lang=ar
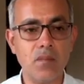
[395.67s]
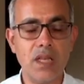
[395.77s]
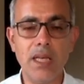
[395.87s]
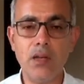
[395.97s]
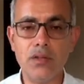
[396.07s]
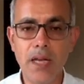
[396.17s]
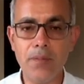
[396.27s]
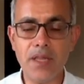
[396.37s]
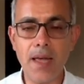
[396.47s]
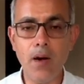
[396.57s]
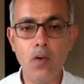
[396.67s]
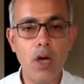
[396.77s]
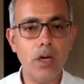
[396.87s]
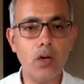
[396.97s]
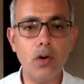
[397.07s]
للاوتيل بتاعه
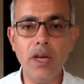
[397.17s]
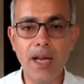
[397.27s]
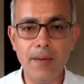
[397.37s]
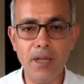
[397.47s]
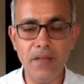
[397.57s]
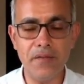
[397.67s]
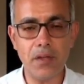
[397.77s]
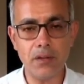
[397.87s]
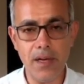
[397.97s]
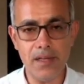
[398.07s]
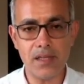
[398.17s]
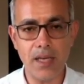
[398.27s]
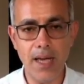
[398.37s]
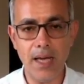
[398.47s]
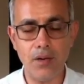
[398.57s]
لكل العاملين في قطاع
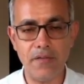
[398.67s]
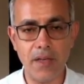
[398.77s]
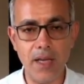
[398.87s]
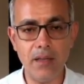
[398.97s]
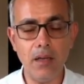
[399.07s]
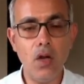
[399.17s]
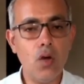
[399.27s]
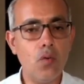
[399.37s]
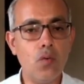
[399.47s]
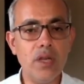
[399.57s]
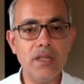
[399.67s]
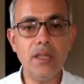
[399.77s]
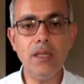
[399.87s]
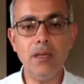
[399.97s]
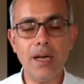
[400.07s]
السياحه والفنادق
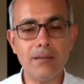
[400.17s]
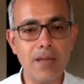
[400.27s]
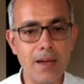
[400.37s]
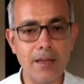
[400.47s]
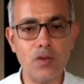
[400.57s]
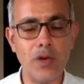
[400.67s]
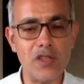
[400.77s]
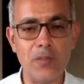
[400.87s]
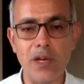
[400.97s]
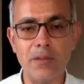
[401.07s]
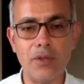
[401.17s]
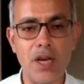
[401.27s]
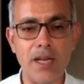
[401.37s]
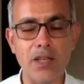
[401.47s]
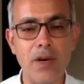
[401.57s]
ودي انتجت واثمرت
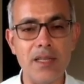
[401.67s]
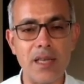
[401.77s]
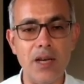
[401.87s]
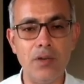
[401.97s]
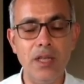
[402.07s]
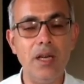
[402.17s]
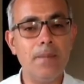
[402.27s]
بشكل كويس قوي